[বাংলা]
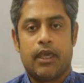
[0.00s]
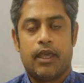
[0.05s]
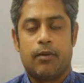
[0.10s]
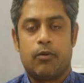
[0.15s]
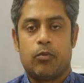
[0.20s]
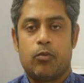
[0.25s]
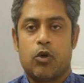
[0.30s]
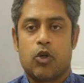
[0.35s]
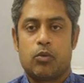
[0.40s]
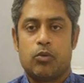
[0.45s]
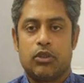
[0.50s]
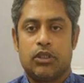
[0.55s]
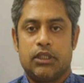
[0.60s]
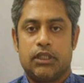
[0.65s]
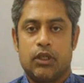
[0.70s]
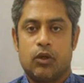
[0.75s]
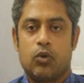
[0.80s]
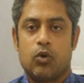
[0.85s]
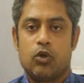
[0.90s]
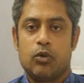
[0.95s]
এবং
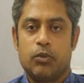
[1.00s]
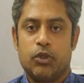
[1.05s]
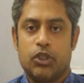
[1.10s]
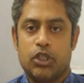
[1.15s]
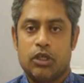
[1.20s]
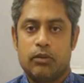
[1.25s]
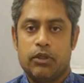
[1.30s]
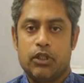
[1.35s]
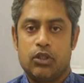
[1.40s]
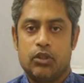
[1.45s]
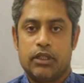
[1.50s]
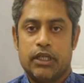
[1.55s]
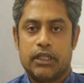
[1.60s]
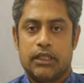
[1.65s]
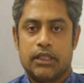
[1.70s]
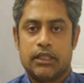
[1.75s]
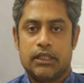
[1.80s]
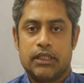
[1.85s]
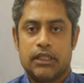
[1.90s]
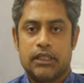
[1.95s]
পরবর্তীতে কোন বিষয়ে ভিডিও
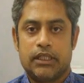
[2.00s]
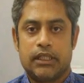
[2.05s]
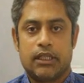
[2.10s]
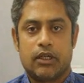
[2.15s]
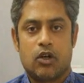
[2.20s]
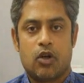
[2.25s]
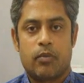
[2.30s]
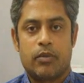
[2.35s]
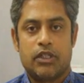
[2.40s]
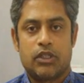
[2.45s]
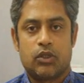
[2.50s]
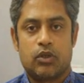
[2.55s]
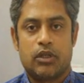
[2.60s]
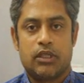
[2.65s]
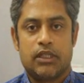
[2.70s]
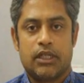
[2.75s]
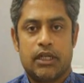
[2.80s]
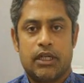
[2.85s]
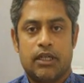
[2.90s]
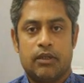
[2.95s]
দেখতে চান সেটা কমেন্টস করে
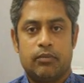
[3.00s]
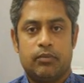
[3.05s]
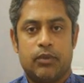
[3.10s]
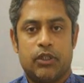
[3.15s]
জানান